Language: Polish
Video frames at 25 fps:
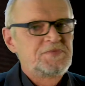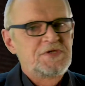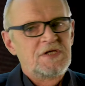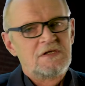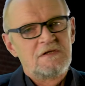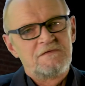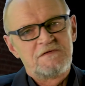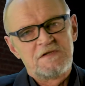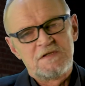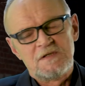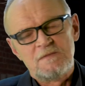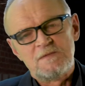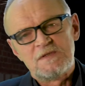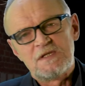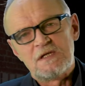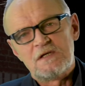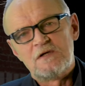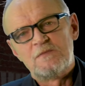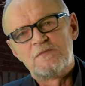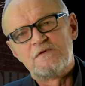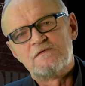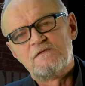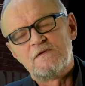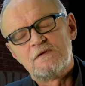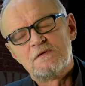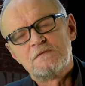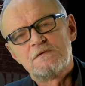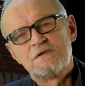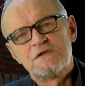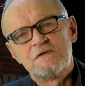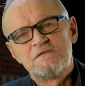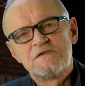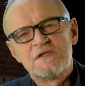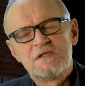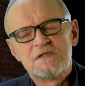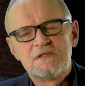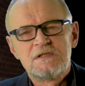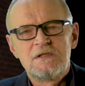przede wszystkim z tego powodu, że
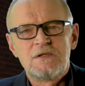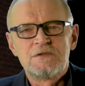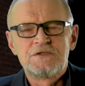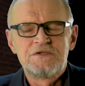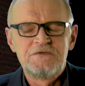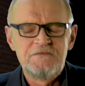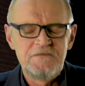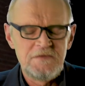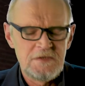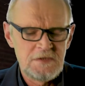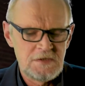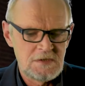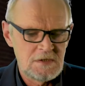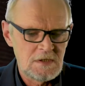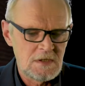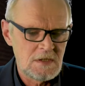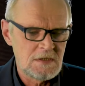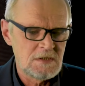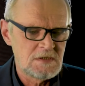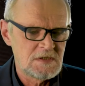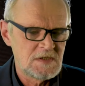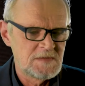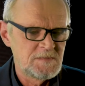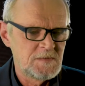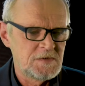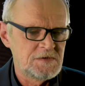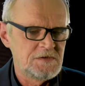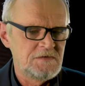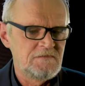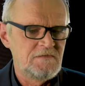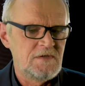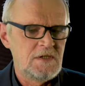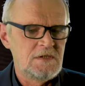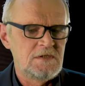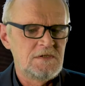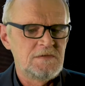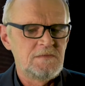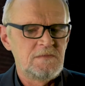wszyscy oczywiście jej się
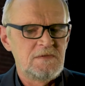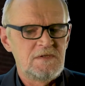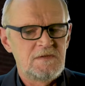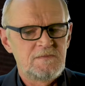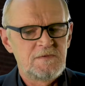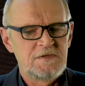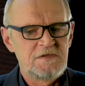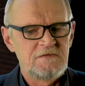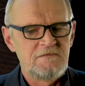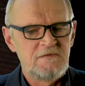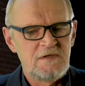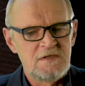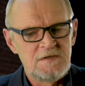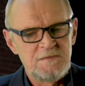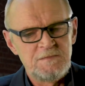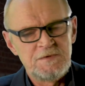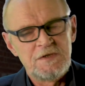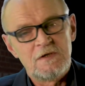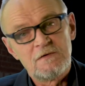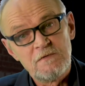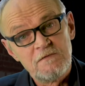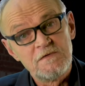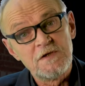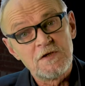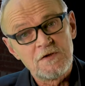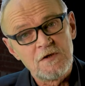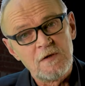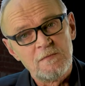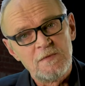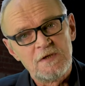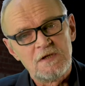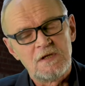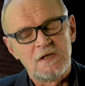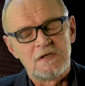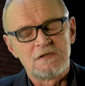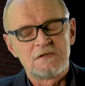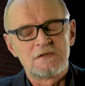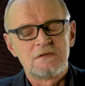spodziewaliśmy i spodziewaliśmy się również
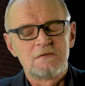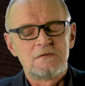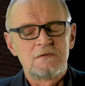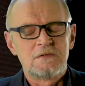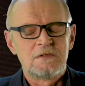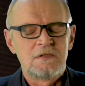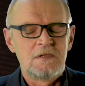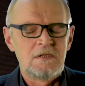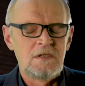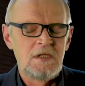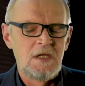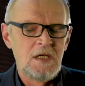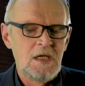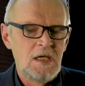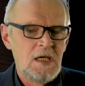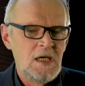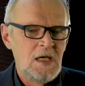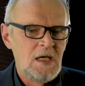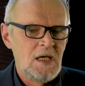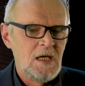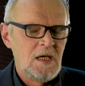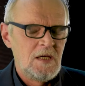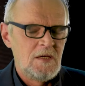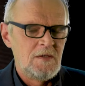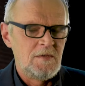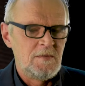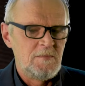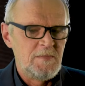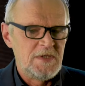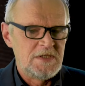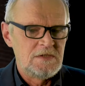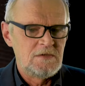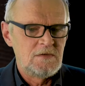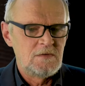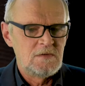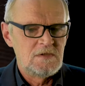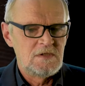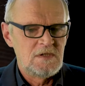komentarzy, które e,
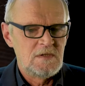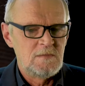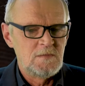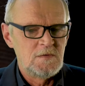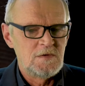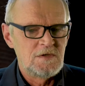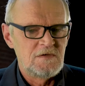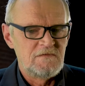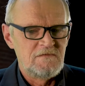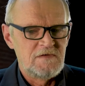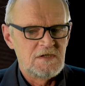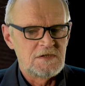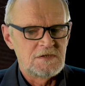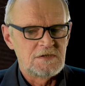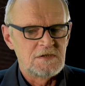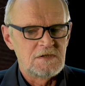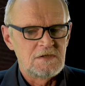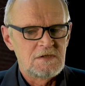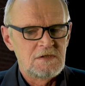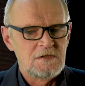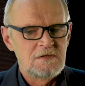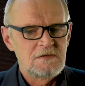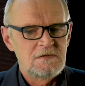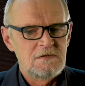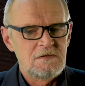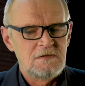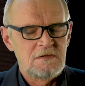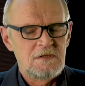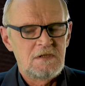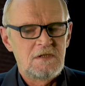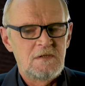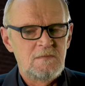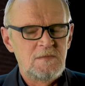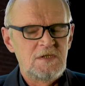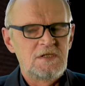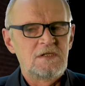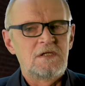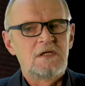będą temu towarzyszyć. No i te
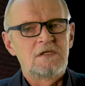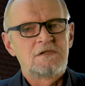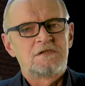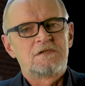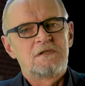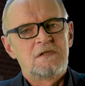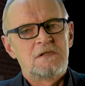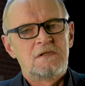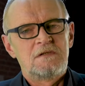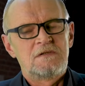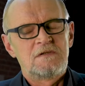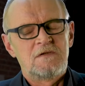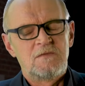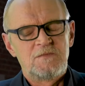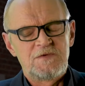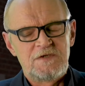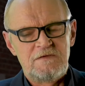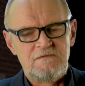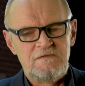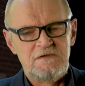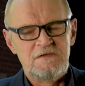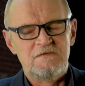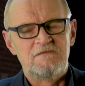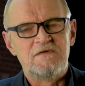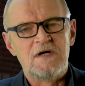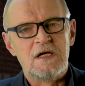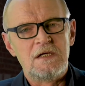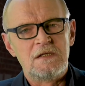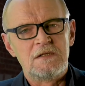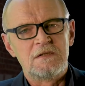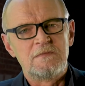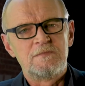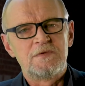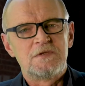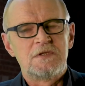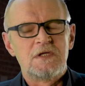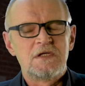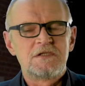komentarze są
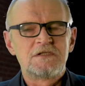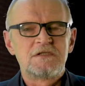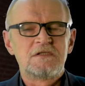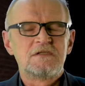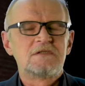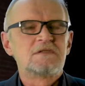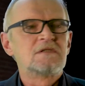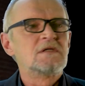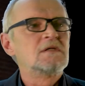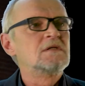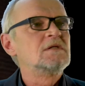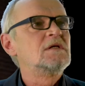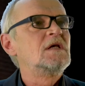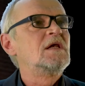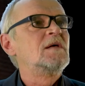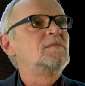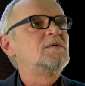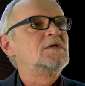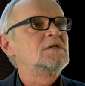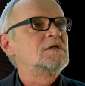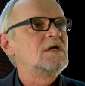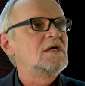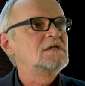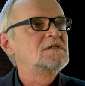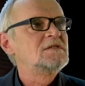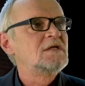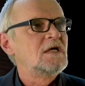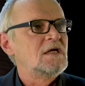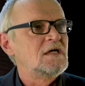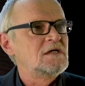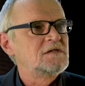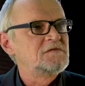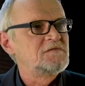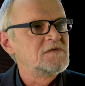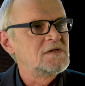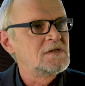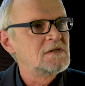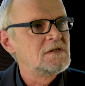przewidywalne. Po naszej stronie lamentacja
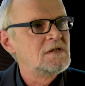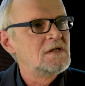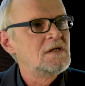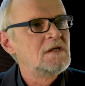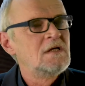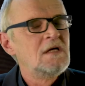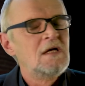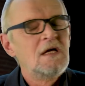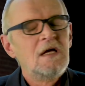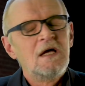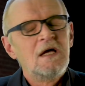jak zwykle